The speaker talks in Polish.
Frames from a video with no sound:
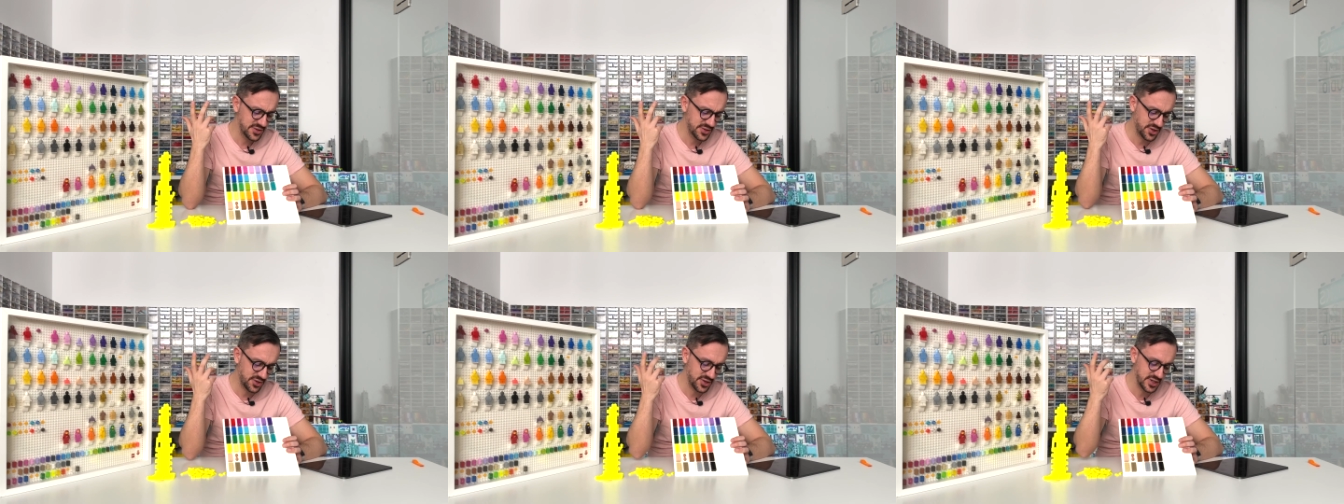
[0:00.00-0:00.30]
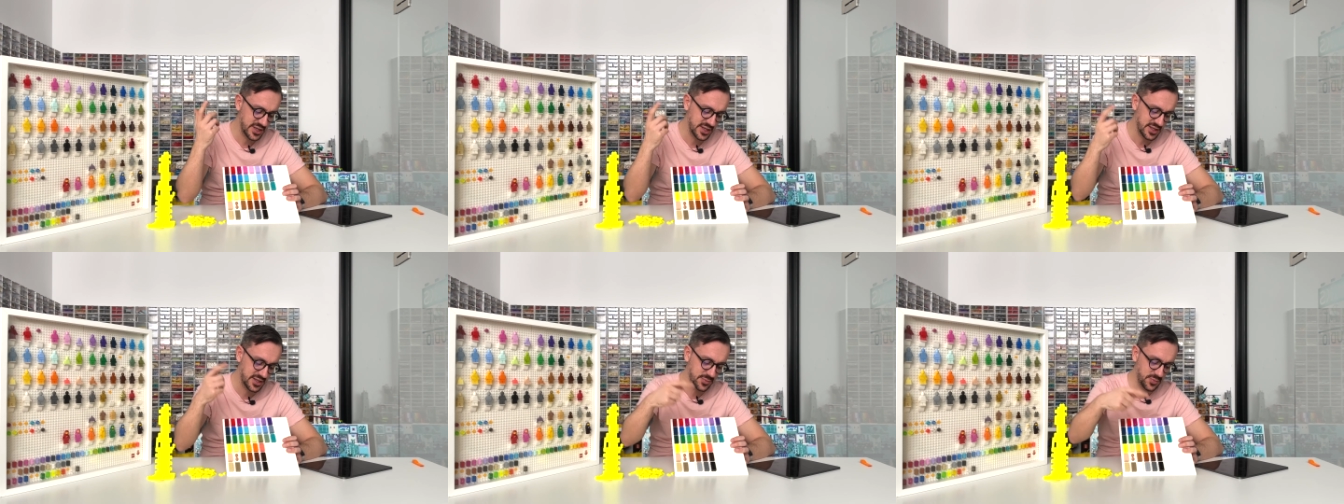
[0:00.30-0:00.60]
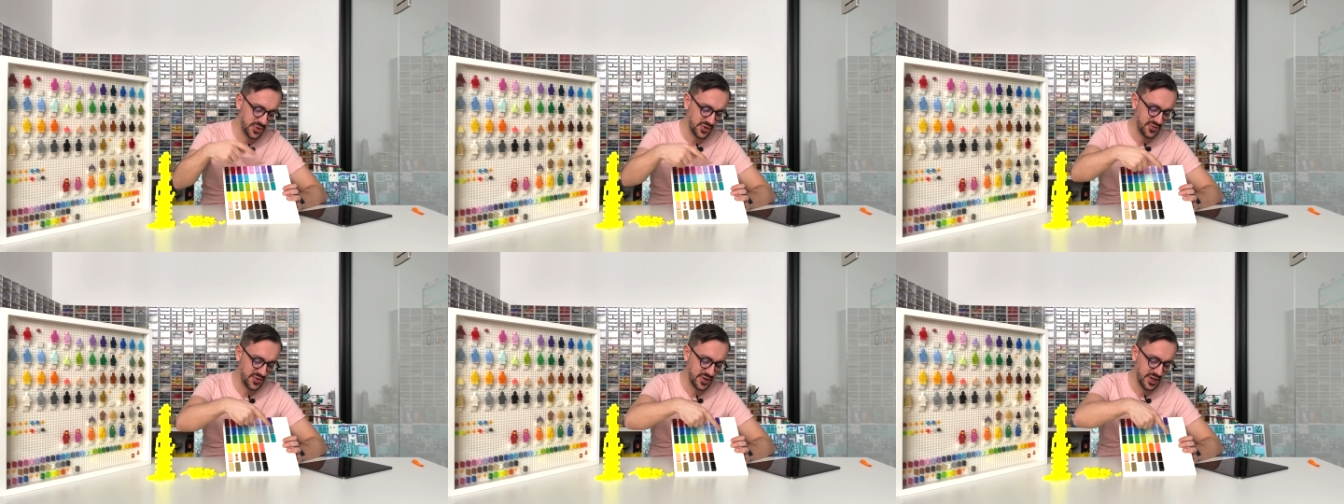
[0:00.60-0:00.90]
trochę
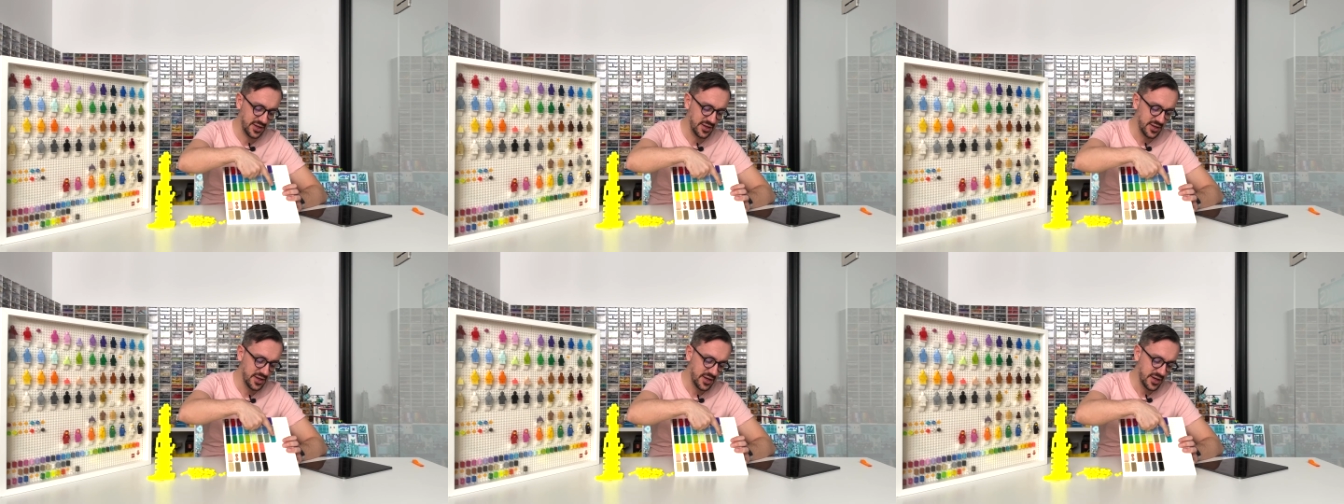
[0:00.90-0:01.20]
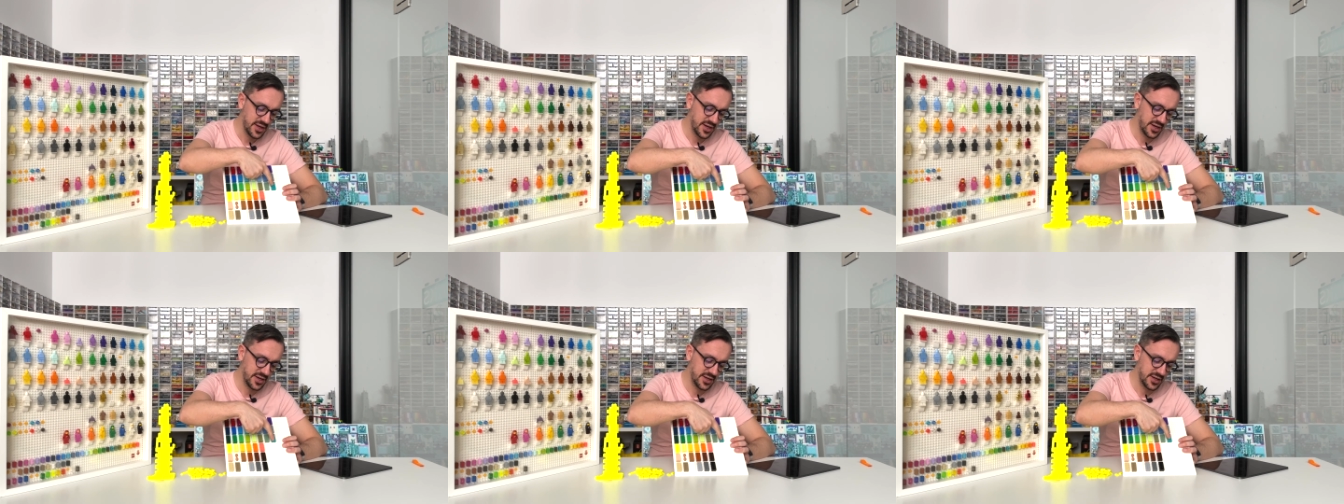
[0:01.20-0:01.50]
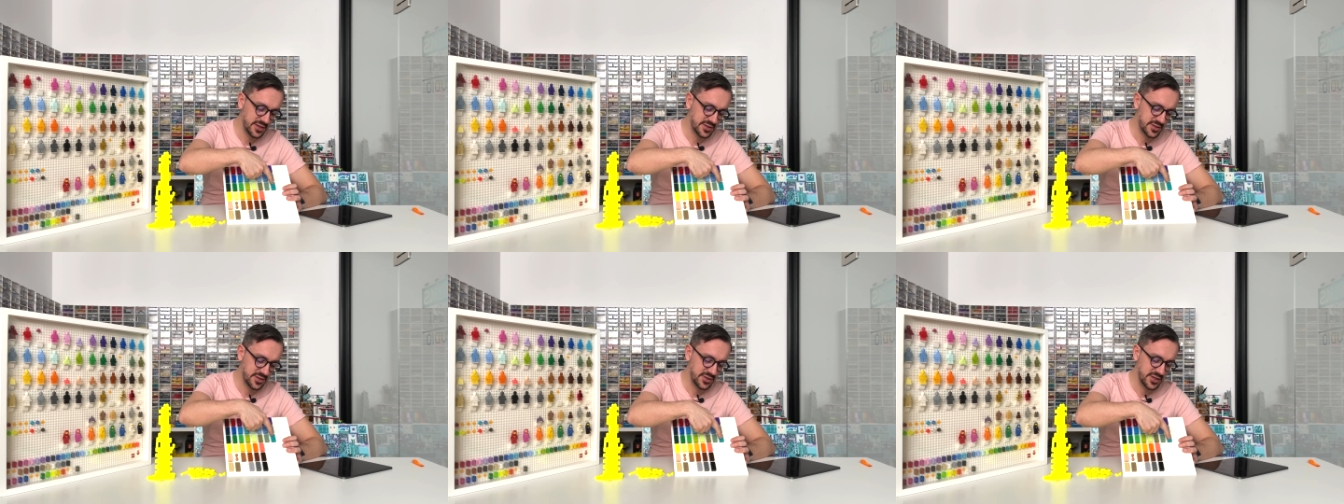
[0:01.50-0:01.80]
nietypowe.
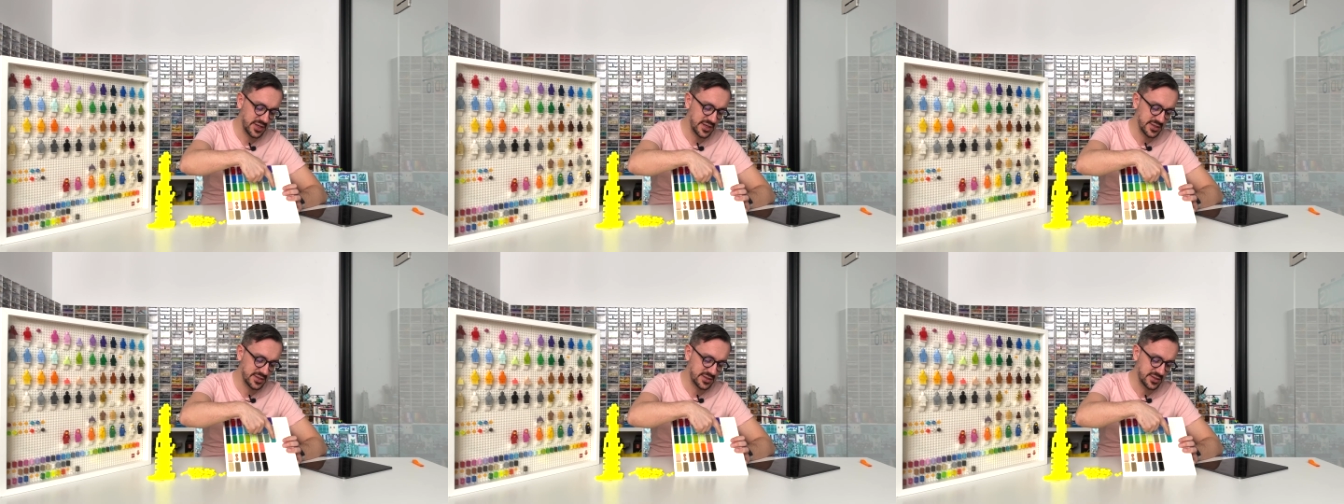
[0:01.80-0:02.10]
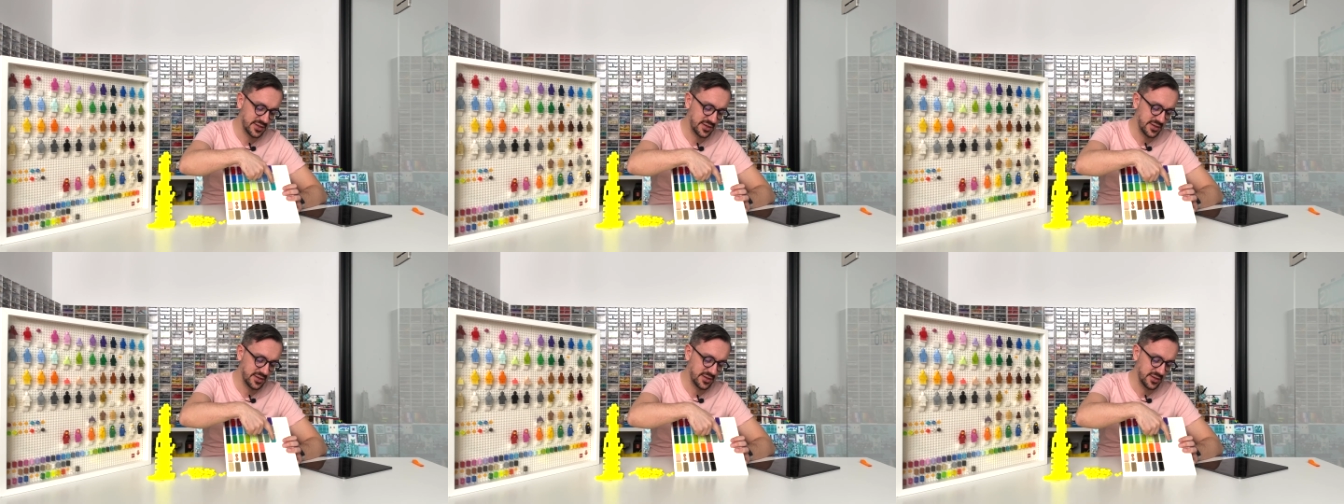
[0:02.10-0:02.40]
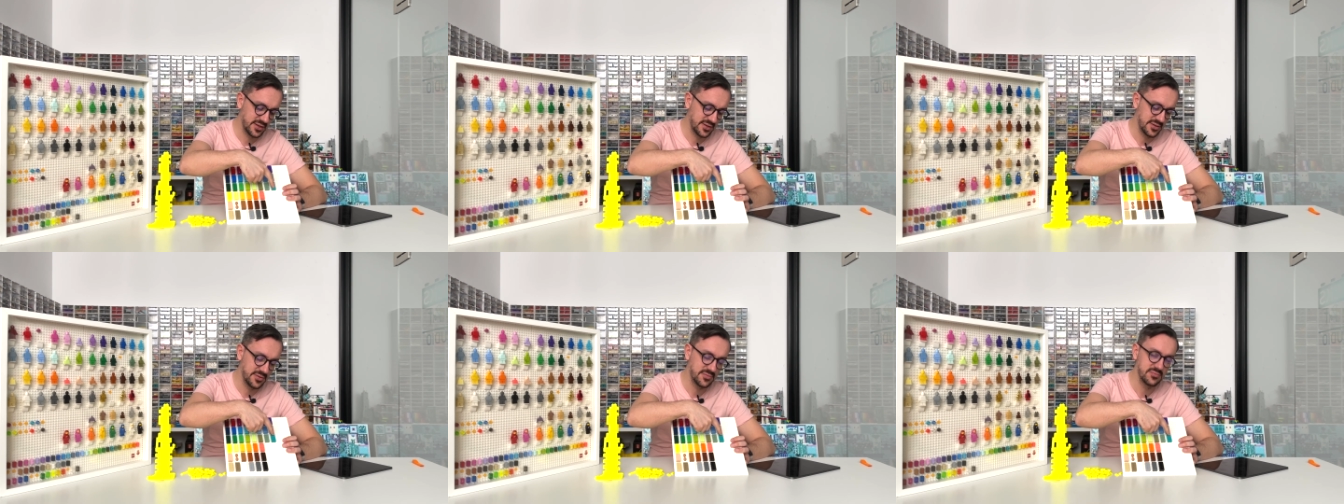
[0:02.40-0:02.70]
To jest
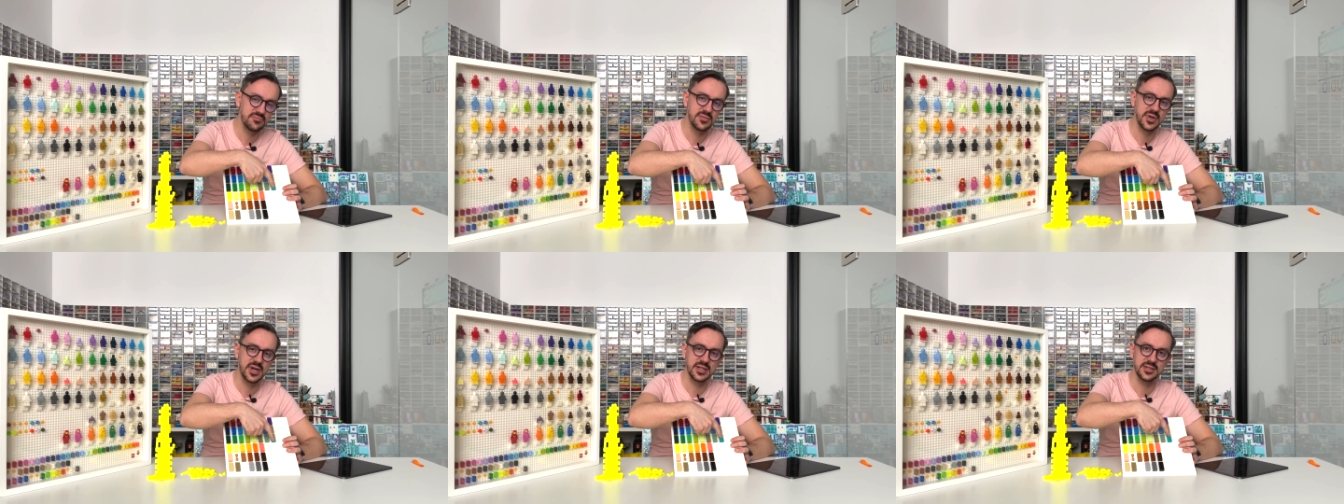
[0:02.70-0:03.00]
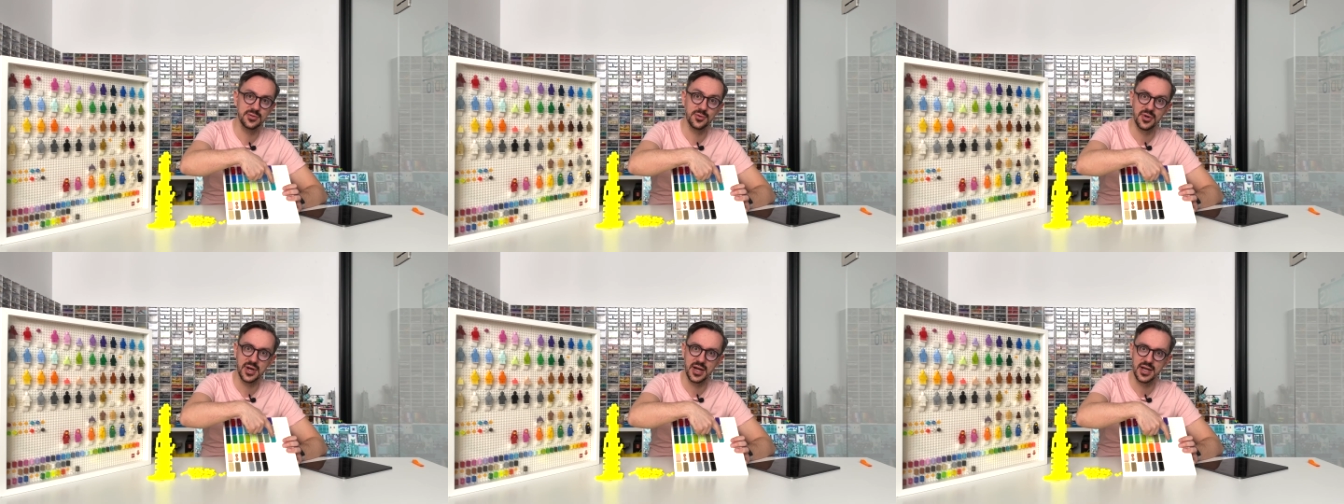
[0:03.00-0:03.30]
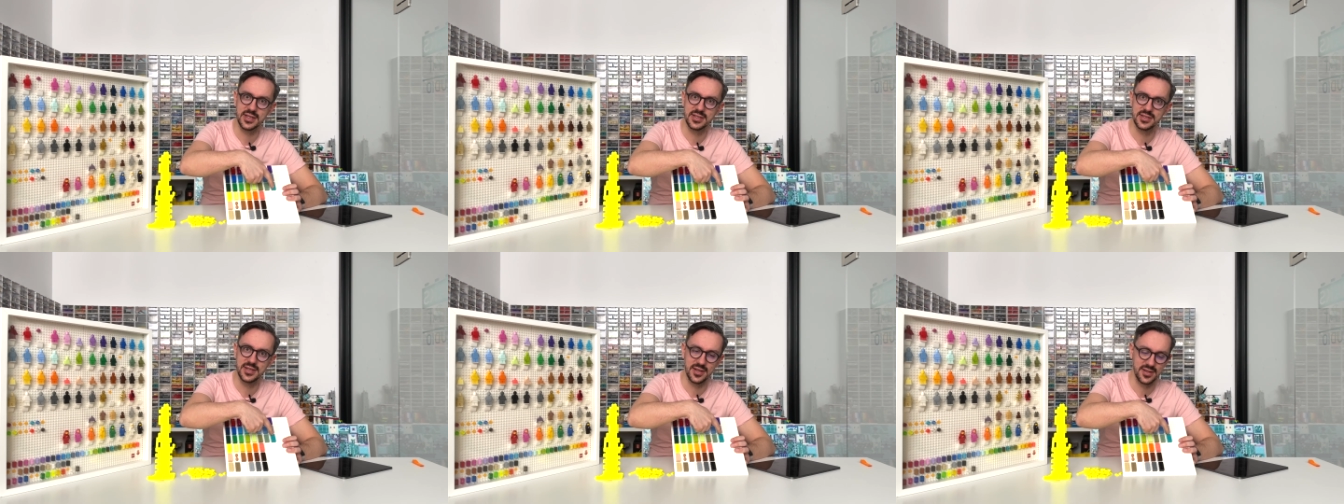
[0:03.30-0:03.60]

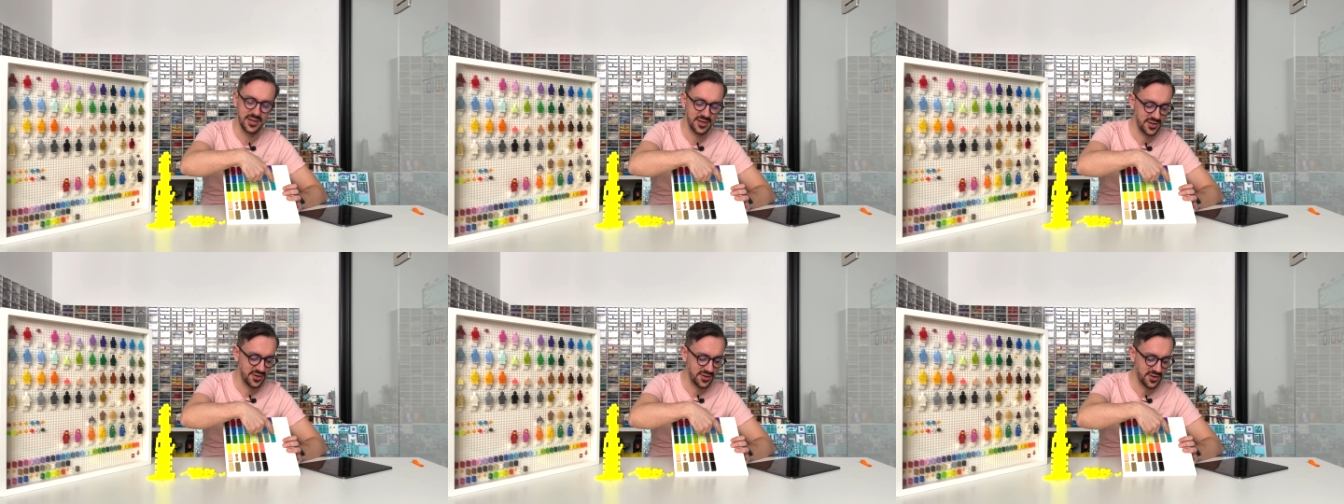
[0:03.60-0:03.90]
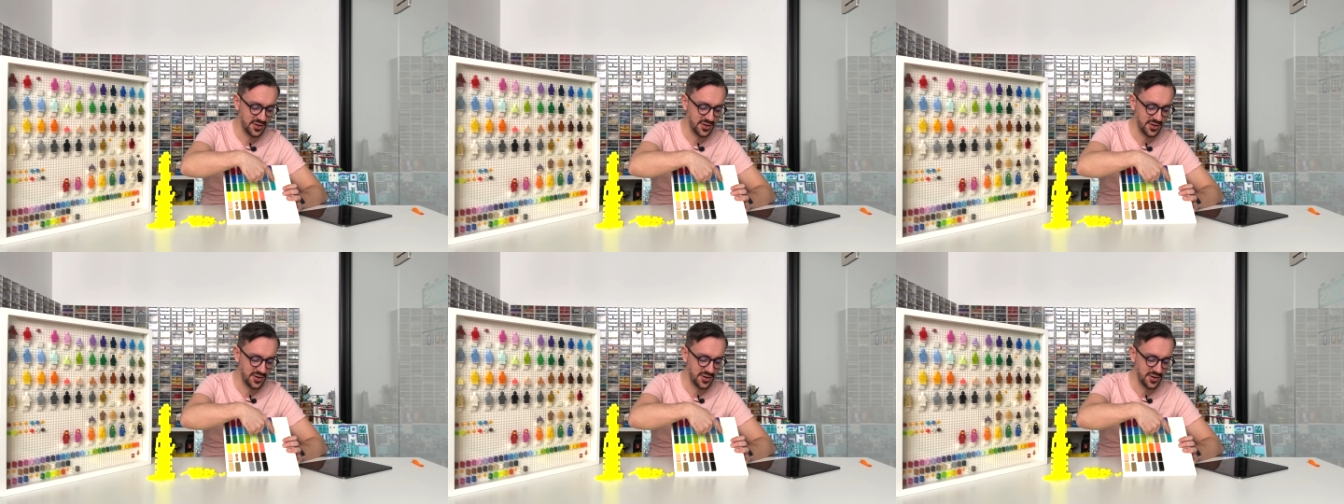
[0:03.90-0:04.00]
rezurekcja tego